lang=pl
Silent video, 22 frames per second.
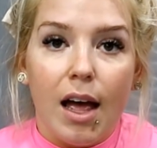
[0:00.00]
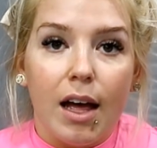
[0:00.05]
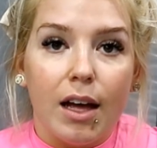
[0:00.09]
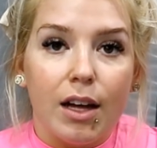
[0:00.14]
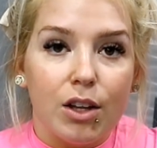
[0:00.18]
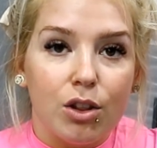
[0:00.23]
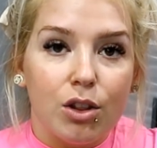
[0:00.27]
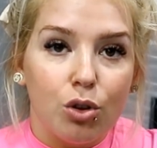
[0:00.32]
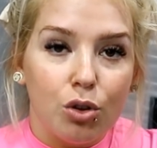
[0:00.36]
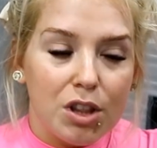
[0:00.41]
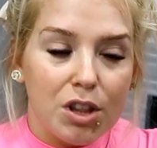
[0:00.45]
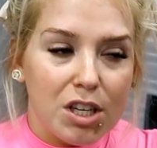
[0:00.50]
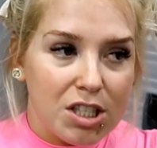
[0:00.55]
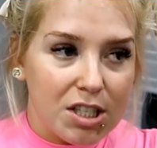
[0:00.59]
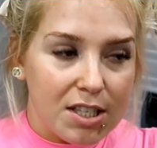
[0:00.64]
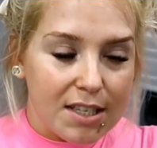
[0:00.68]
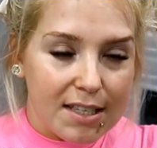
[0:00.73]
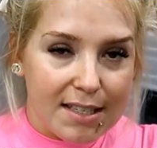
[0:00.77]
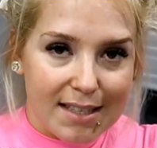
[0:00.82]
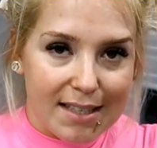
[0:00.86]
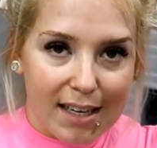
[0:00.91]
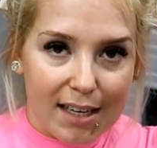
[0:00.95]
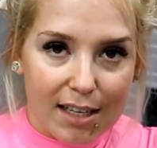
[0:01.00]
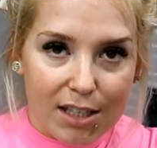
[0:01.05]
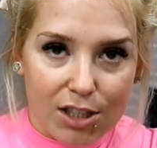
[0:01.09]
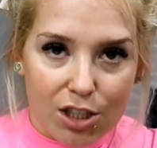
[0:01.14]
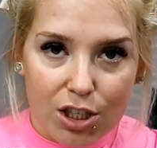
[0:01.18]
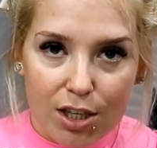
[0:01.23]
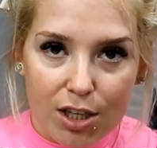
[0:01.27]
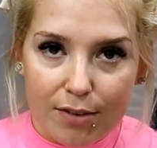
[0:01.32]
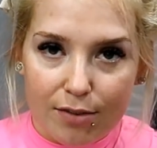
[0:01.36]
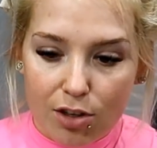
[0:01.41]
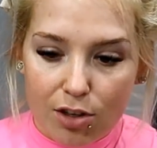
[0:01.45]
E, to też nie jest tak,
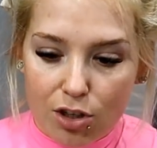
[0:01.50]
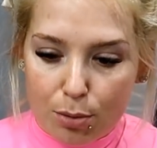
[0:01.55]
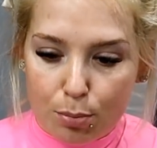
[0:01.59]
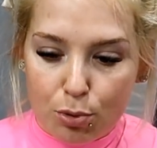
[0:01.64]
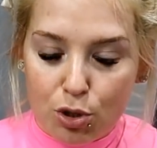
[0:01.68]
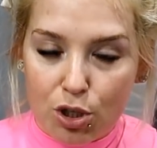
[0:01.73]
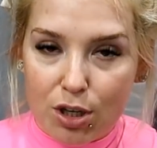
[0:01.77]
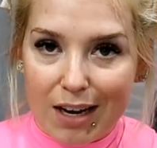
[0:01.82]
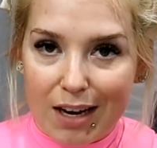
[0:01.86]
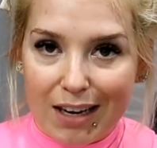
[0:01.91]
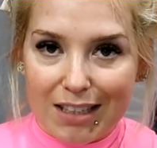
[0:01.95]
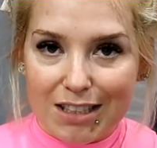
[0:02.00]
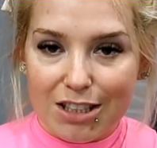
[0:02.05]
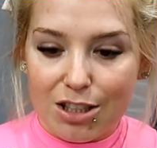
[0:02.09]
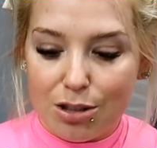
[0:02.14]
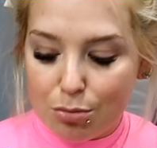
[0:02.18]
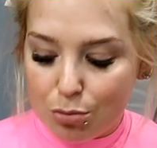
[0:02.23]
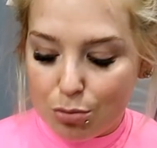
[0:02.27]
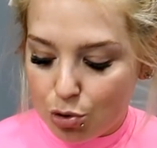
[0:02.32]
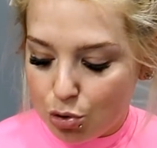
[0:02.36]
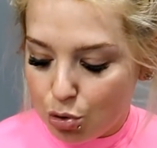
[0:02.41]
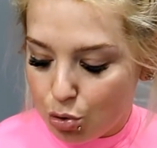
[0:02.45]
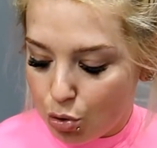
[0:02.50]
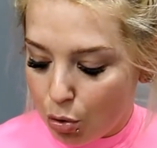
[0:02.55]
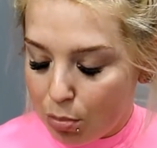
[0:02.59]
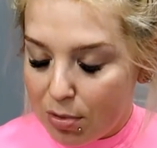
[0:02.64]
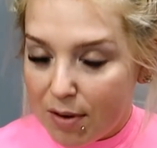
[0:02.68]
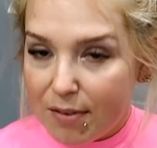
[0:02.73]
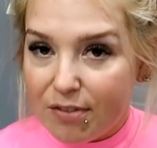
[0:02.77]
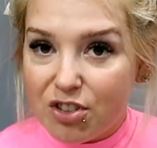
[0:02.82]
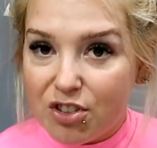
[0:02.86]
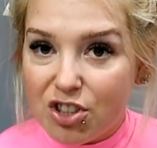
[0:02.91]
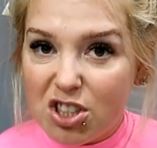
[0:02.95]
że wiecie, przy każdym myciu
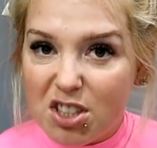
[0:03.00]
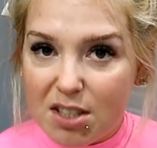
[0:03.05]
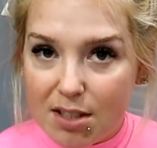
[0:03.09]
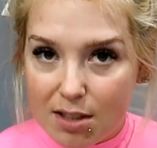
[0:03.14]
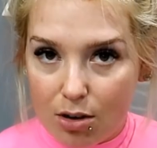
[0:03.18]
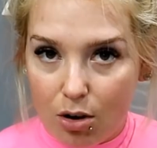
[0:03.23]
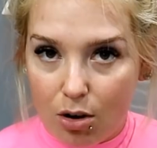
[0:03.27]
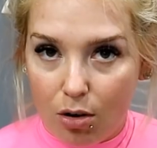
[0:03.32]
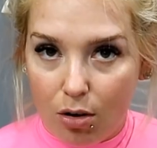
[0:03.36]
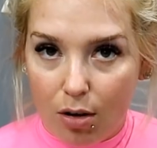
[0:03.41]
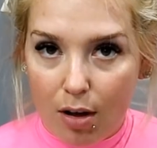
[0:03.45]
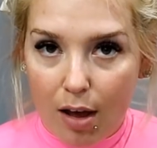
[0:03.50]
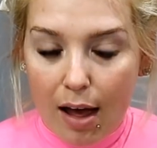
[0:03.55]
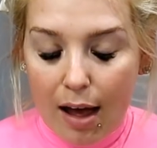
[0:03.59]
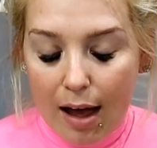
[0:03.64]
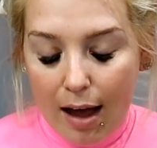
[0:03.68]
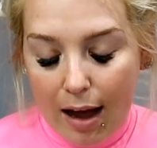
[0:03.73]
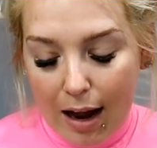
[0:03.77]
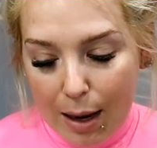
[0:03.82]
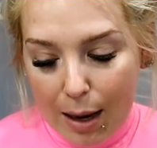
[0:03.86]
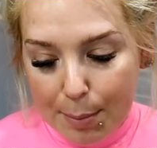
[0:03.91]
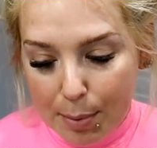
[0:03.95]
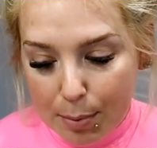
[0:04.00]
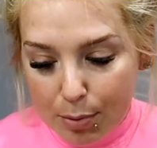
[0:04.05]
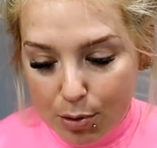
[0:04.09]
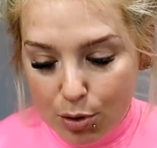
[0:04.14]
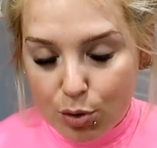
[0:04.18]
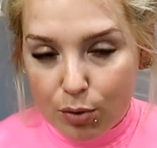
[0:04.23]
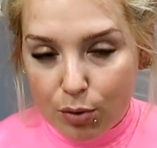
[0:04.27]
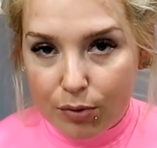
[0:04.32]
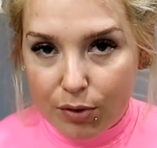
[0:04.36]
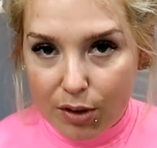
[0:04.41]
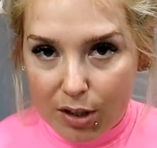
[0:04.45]
robię wszystko ale po
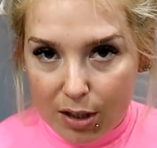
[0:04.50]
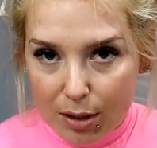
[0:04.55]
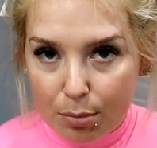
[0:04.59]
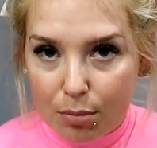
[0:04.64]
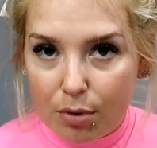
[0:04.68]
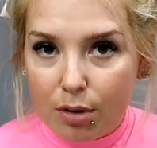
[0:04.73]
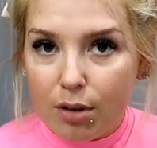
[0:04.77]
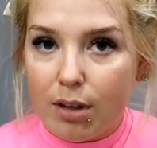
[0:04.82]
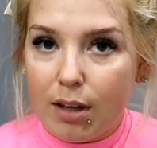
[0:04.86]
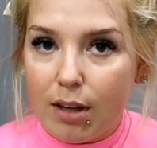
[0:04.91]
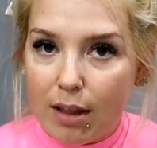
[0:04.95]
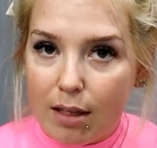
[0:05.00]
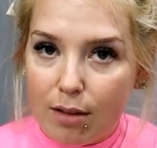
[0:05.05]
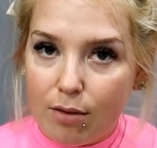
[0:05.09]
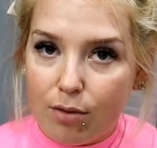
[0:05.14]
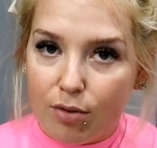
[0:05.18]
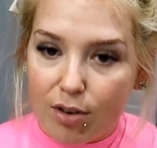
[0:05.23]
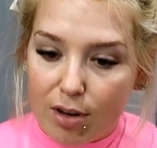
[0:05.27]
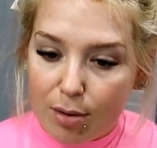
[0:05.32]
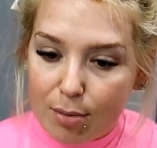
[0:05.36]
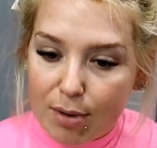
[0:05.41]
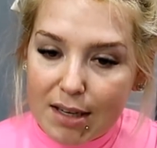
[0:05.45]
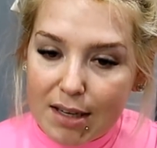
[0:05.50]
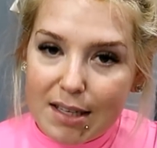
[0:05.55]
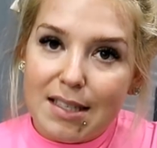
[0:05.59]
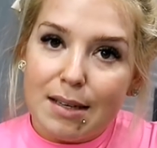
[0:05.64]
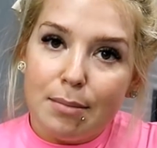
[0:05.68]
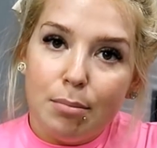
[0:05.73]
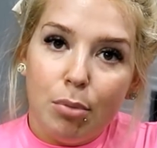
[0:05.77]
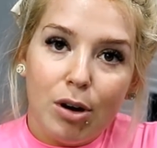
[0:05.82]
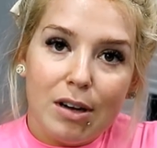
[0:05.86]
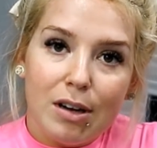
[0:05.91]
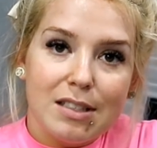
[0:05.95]
prostu w tym jednym filmie
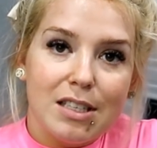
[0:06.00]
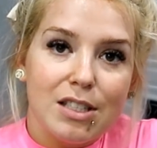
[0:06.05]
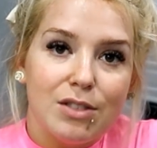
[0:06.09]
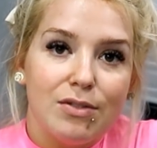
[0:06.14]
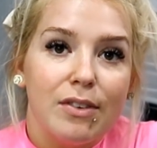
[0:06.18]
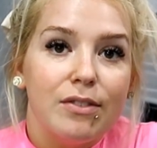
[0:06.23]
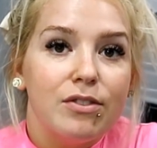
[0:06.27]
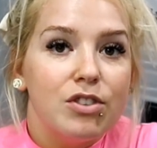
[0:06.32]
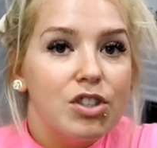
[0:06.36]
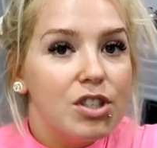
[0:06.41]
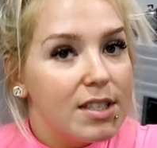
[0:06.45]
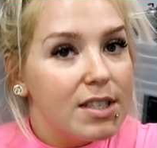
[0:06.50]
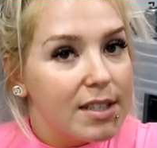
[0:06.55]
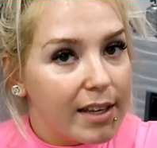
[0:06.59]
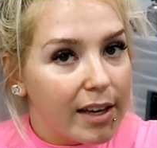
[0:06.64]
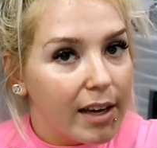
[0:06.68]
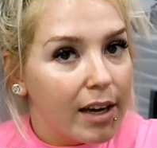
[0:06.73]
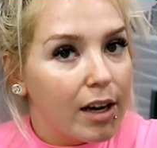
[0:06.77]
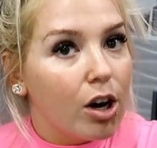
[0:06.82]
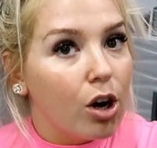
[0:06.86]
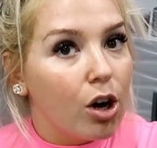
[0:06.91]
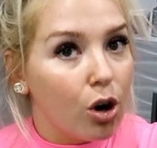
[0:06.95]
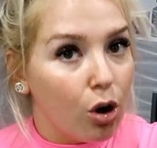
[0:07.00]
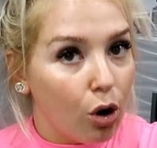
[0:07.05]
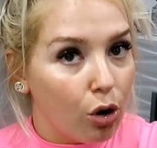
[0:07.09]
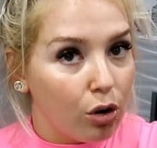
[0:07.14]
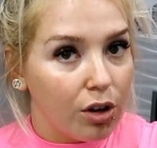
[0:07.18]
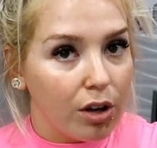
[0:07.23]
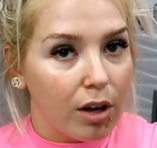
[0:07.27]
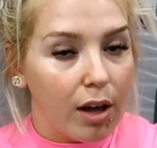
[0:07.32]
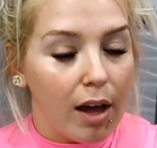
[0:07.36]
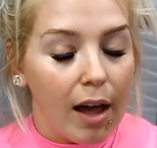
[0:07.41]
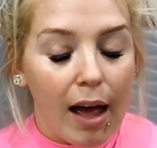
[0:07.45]
chcę pokazać Wam wszystkie
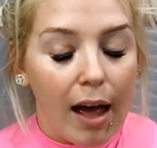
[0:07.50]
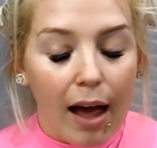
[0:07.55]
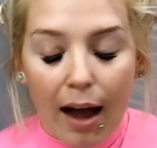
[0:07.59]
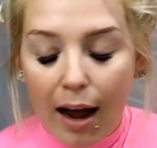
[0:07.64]
kroki,